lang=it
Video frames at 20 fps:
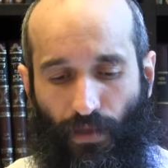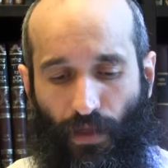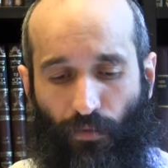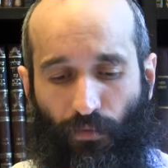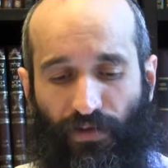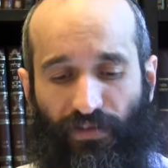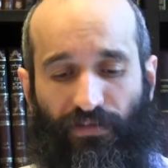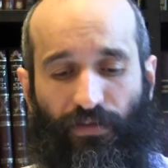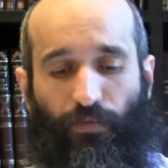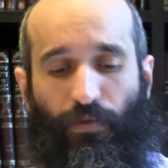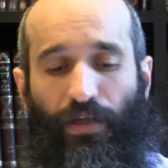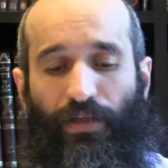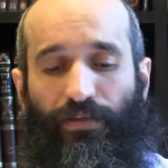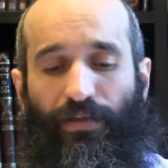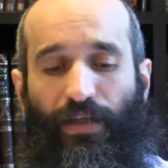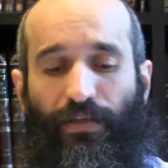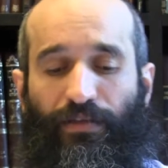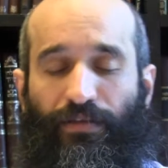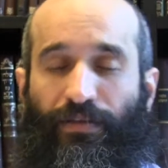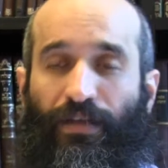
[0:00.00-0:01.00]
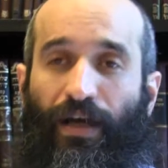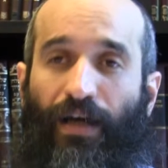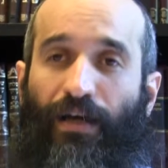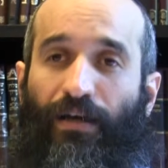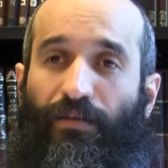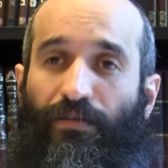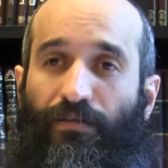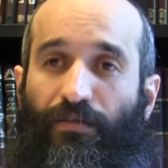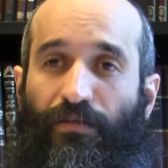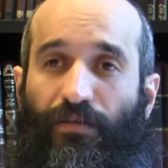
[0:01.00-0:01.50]
Questa qualità di
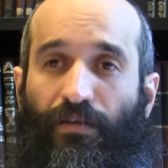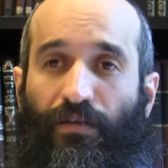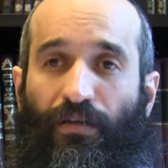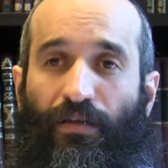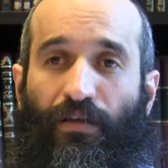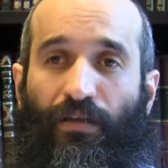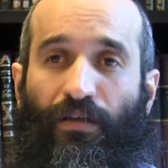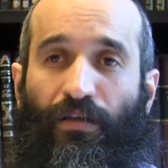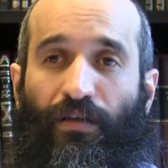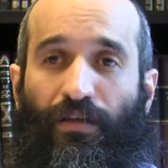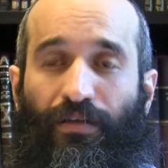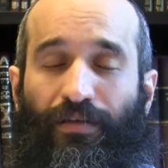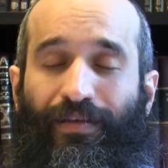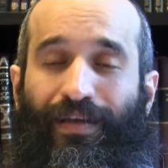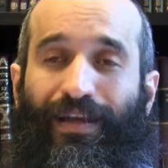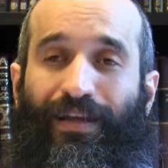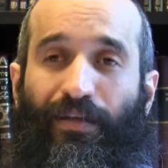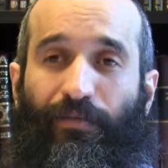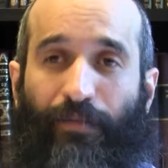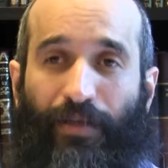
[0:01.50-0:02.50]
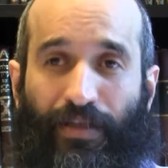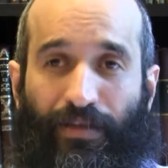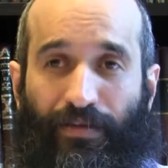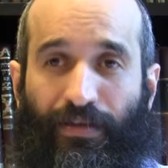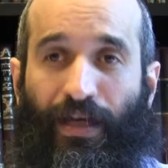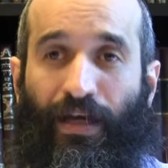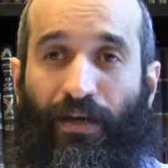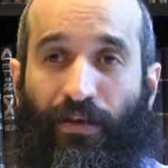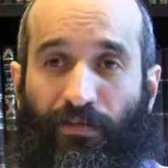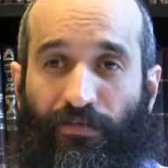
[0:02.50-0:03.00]
Dat, di
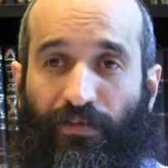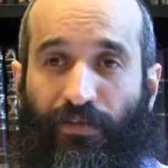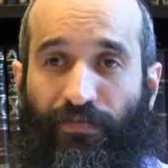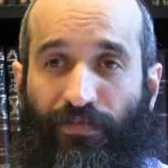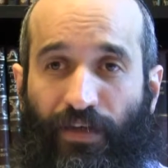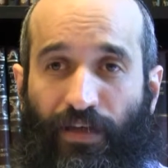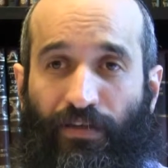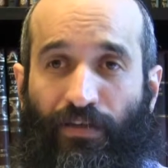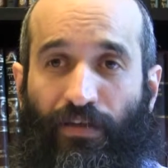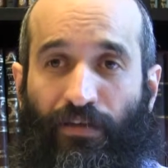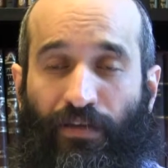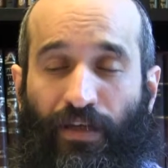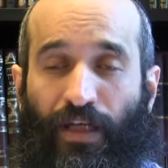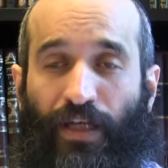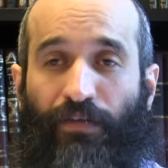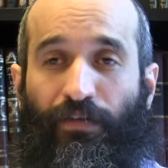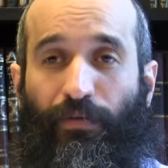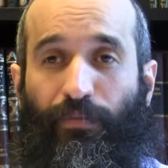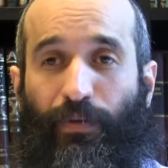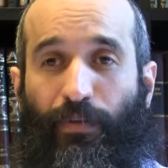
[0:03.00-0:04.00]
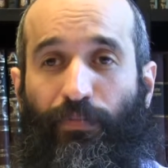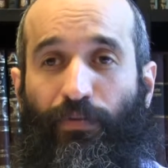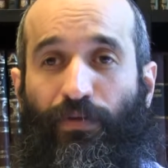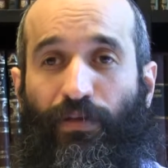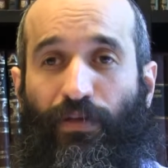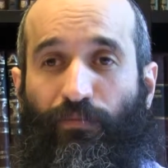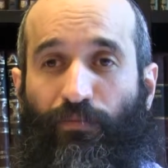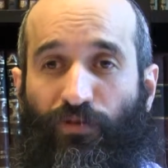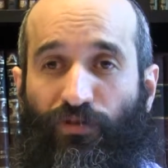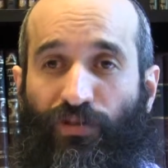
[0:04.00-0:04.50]
alimentare la nostra fede, deriva proprio
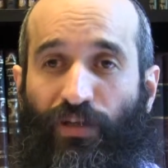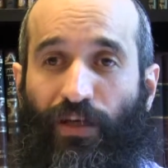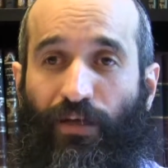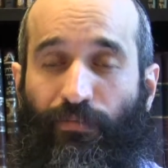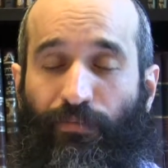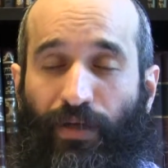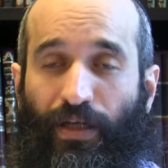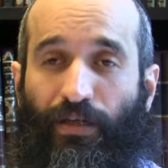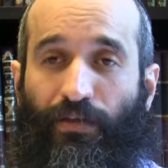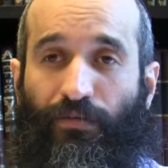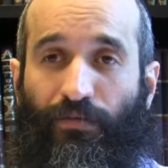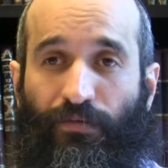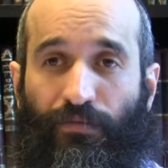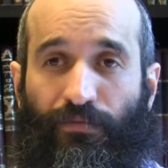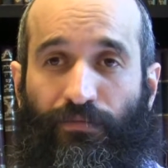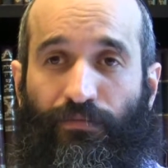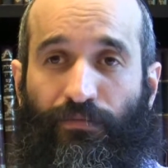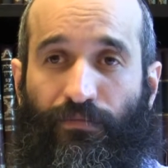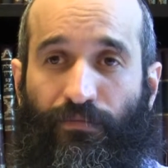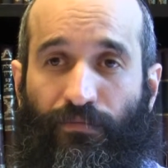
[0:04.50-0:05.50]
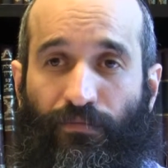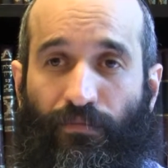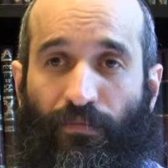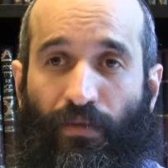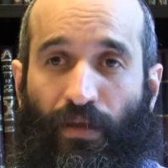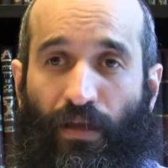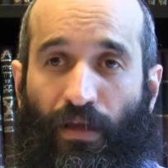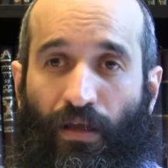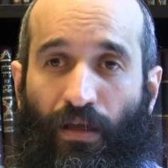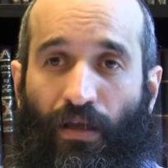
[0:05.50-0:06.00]
da Moshe Rabbeinu,
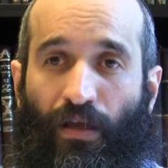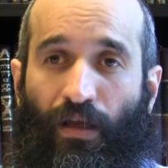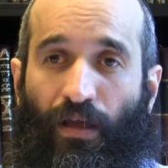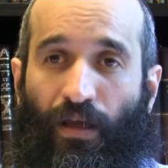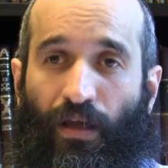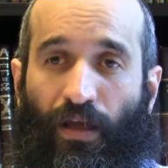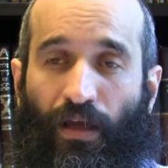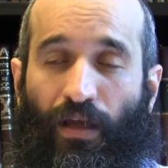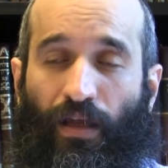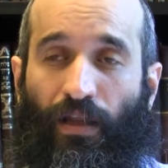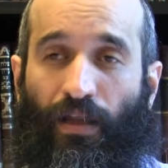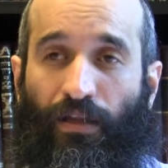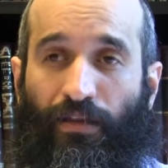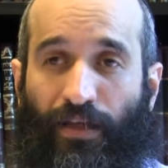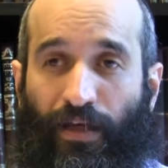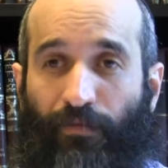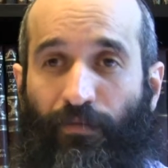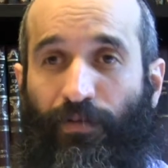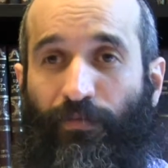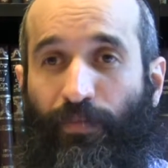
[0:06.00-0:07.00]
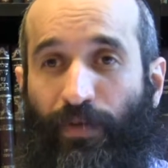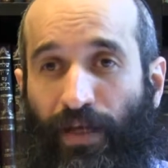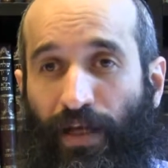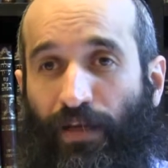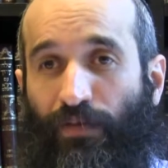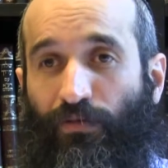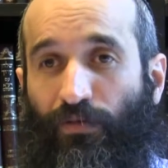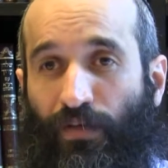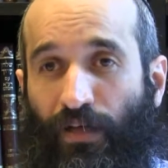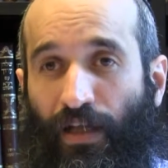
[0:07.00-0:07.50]
l'Altreba ha
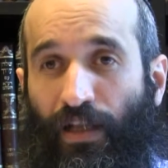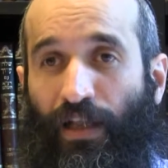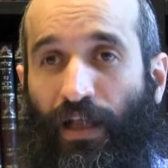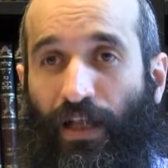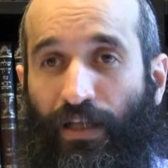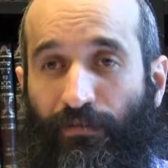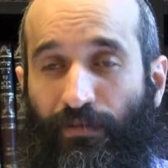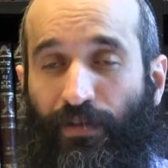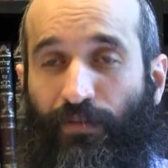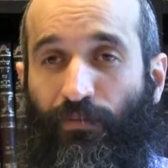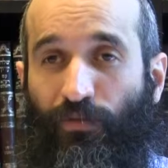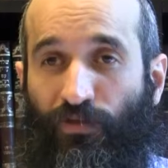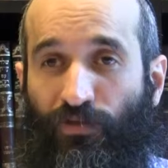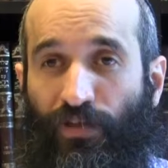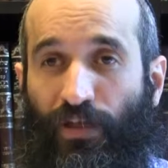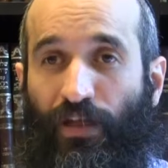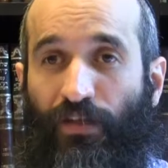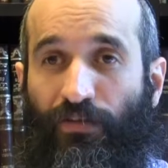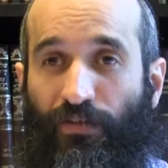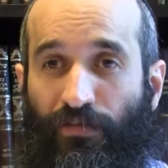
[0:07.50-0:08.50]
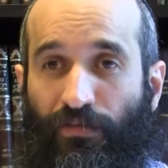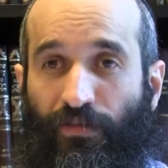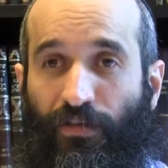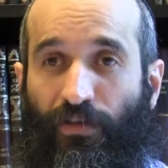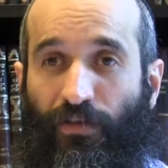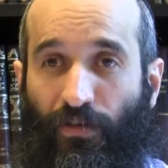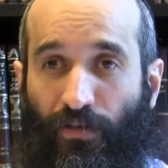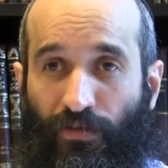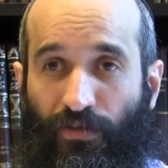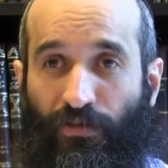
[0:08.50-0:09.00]
spiegato che l'anima di Mosè esiste
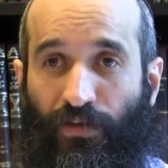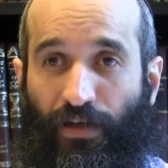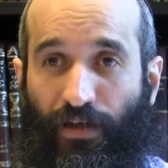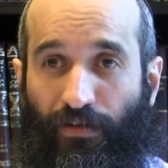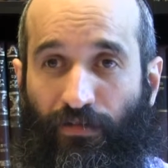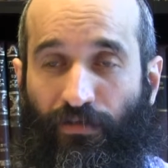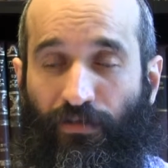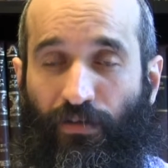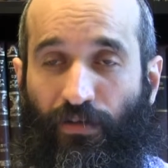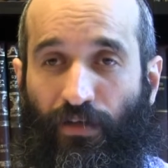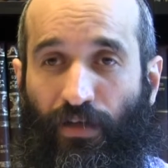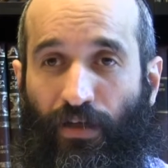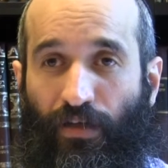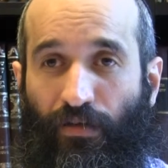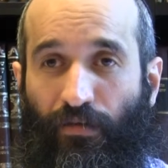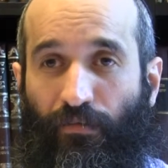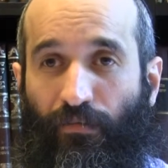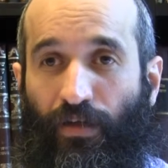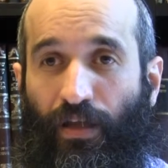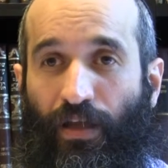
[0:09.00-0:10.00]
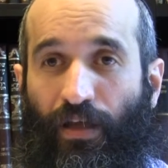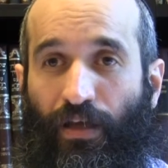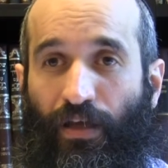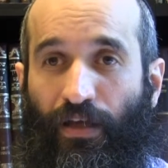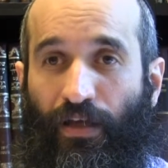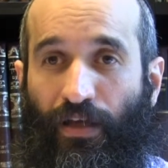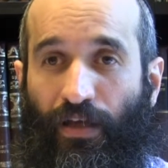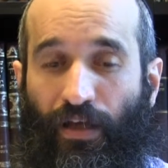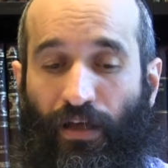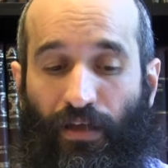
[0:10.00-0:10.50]
in ogni generazione
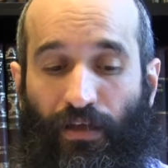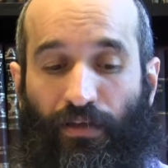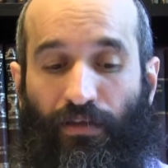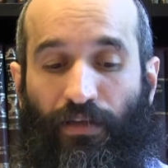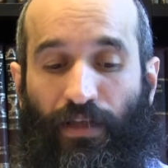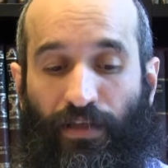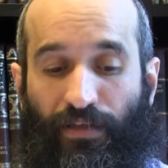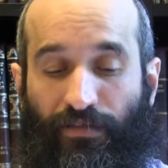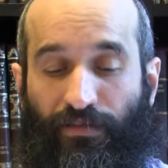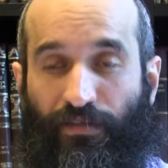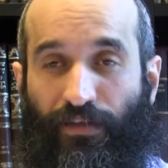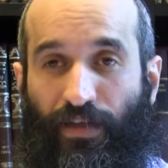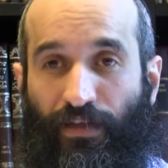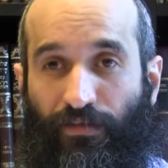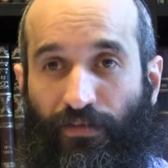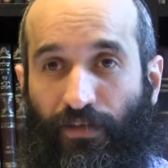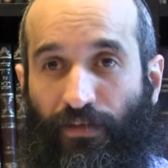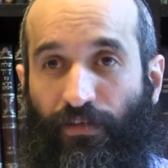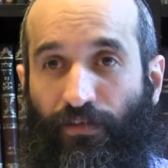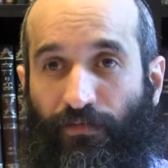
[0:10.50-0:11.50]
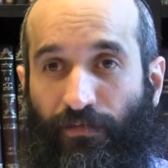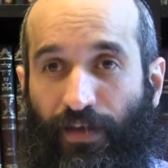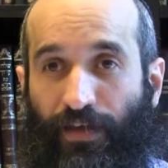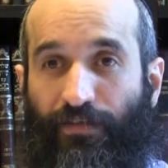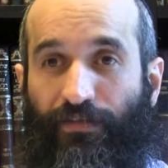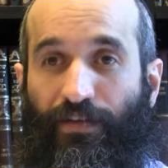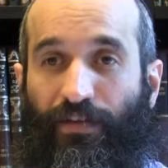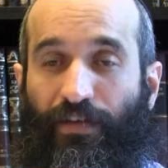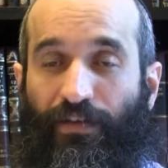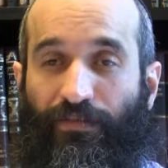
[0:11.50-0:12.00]
nei, che si
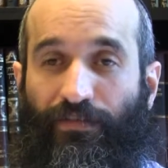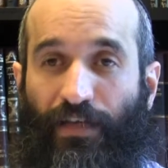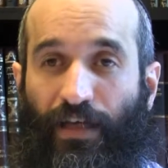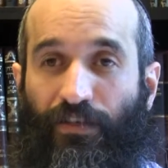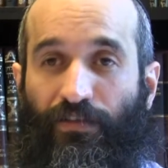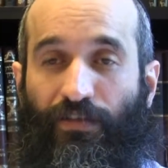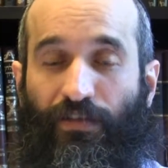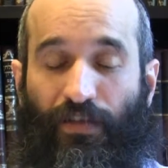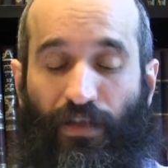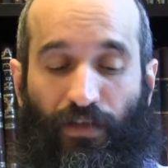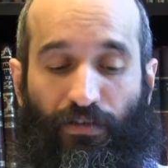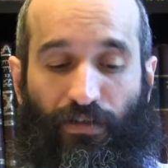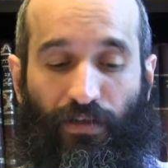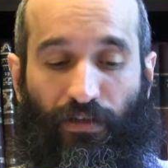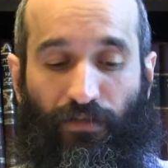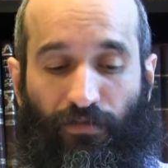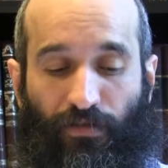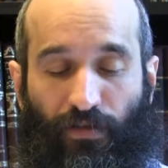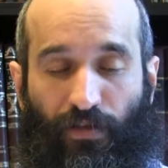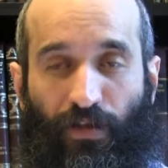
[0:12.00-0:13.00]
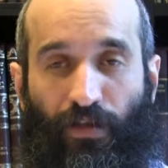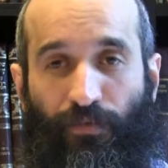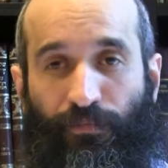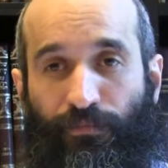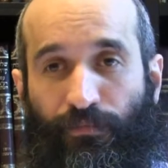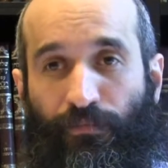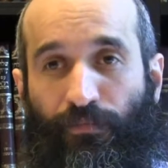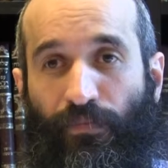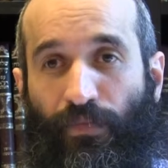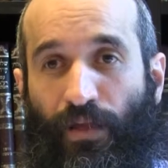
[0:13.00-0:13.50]
investe nei saggi della generazione
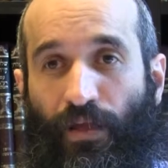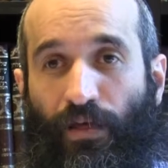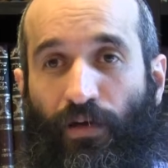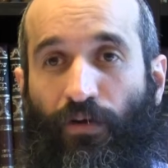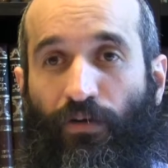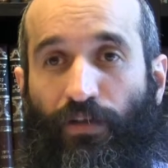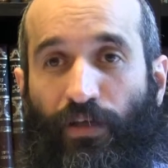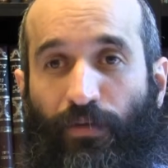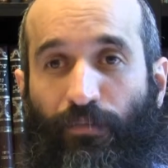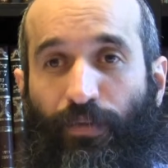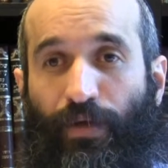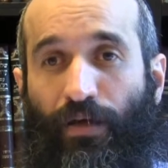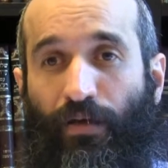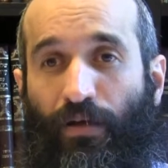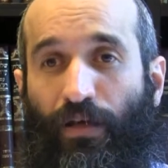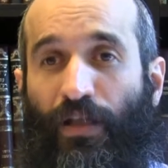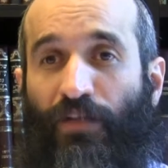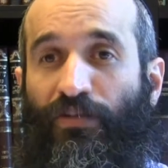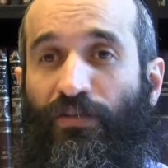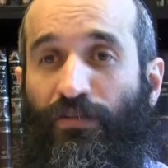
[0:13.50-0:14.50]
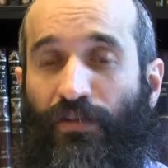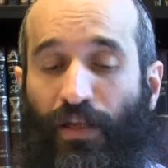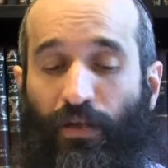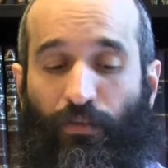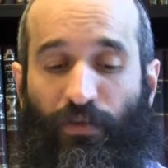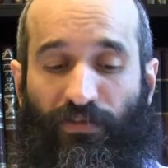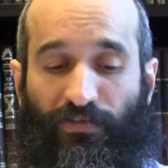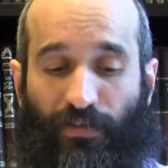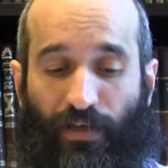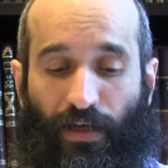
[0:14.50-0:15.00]
e ogni ebreo ha una scintilla di
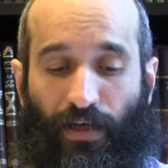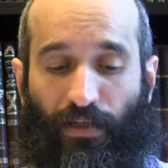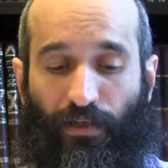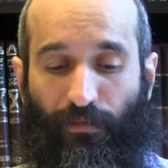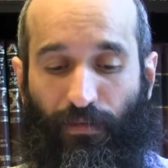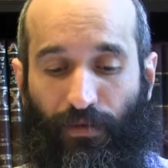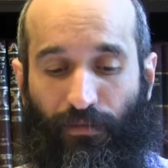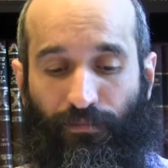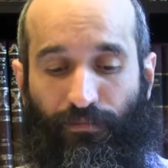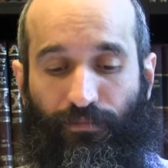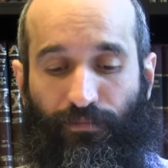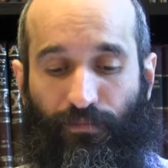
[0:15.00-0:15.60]
questa anima.